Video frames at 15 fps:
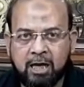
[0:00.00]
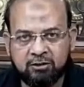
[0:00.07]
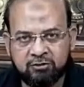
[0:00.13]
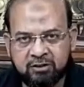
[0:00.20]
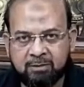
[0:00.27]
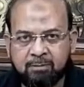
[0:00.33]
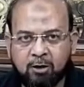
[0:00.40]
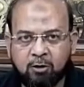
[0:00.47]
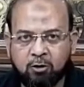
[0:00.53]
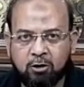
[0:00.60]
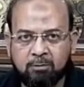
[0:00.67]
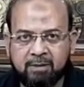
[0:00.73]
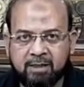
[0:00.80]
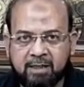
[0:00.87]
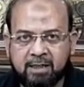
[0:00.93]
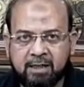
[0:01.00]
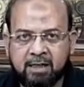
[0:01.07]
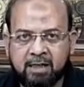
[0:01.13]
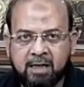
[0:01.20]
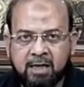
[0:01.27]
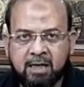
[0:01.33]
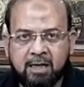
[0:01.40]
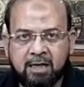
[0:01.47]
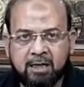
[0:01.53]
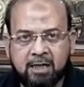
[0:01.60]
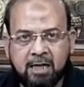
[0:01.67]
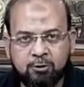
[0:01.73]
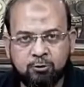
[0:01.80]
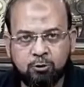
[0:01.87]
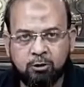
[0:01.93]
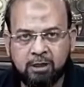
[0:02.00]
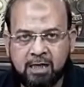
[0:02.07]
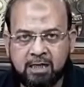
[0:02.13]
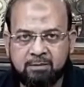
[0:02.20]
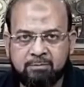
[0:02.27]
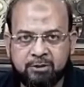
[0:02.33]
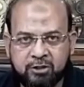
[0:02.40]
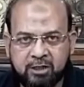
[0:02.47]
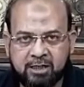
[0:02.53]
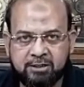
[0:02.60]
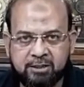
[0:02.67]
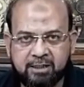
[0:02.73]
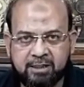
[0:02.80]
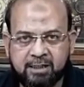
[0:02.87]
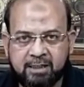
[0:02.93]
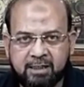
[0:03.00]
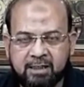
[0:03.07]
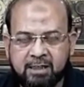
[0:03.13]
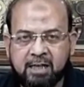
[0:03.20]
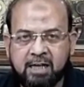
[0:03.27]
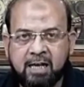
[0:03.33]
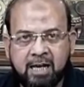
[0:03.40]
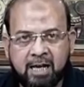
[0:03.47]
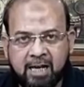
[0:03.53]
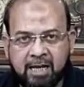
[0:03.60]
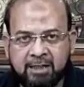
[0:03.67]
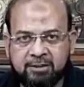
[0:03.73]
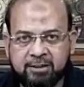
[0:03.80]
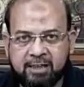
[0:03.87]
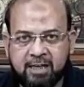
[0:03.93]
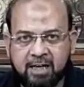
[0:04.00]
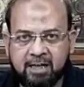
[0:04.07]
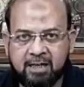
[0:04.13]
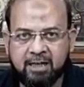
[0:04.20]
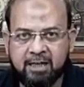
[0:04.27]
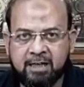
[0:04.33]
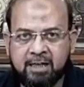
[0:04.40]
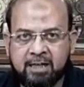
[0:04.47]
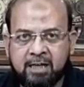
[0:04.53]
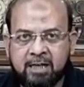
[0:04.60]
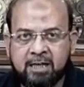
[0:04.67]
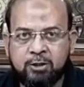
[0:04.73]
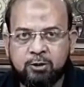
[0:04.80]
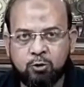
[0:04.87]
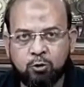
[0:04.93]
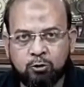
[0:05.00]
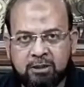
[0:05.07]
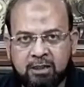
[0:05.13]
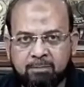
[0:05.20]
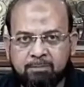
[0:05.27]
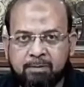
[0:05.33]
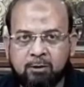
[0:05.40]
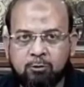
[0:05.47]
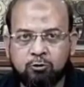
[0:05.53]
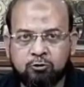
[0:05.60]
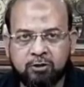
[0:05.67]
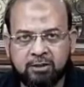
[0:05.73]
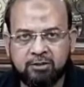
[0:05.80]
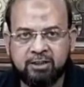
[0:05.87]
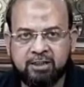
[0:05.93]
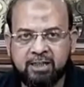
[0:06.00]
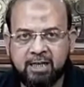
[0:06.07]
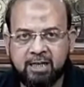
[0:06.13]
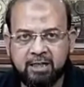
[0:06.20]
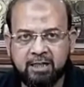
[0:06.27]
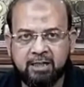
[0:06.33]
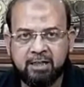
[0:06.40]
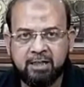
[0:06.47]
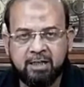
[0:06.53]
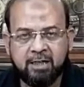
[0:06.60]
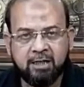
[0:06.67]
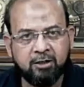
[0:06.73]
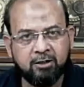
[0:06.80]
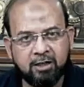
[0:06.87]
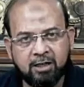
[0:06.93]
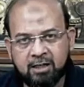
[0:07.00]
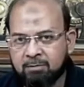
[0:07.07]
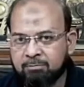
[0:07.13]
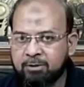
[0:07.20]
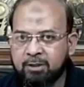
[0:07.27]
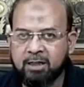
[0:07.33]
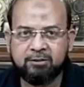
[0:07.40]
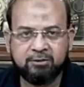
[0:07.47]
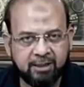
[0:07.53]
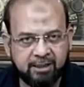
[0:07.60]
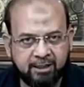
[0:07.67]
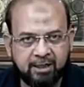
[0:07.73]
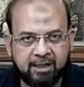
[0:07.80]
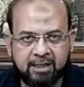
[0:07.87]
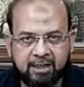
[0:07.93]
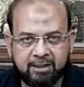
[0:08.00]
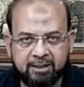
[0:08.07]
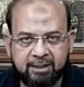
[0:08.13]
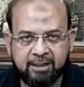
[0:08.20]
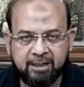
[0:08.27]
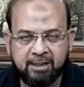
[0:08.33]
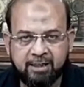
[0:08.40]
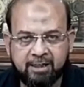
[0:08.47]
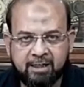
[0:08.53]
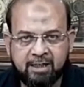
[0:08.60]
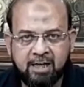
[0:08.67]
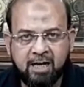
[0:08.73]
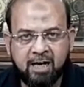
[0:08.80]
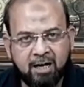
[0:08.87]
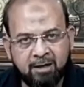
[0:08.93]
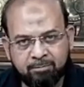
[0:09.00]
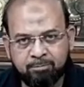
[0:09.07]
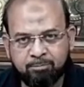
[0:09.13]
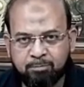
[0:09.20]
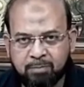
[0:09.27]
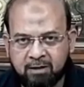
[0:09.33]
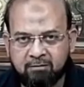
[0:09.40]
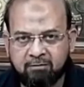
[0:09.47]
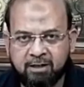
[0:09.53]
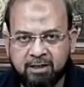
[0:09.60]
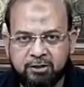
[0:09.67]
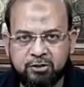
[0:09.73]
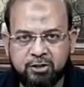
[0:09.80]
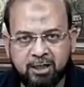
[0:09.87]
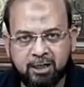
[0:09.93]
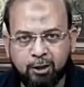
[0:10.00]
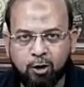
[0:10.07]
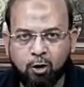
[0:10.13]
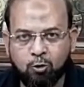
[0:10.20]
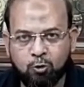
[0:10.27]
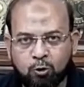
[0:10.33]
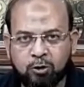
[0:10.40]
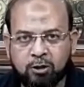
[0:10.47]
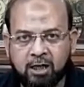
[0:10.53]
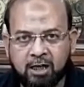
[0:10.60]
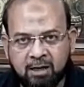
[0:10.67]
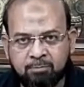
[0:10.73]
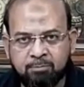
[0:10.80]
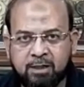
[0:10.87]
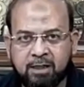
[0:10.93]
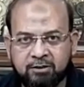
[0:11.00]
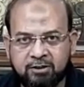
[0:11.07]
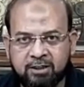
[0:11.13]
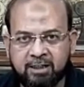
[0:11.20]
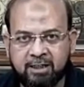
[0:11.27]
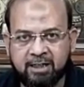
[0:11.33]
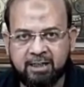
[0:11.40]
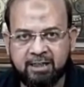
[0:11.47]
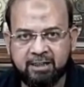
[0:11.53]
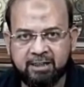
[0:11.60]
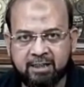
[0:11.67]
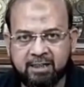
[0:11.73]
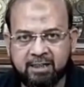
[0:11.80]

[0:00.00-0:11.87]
ऐसे माहौल में राजुल राज मिश्रा जी ने अहद किया है जो दिल पे गुजरती है रकम करते रहेंगे हम परवरिश लोह कलम करते रहेंगे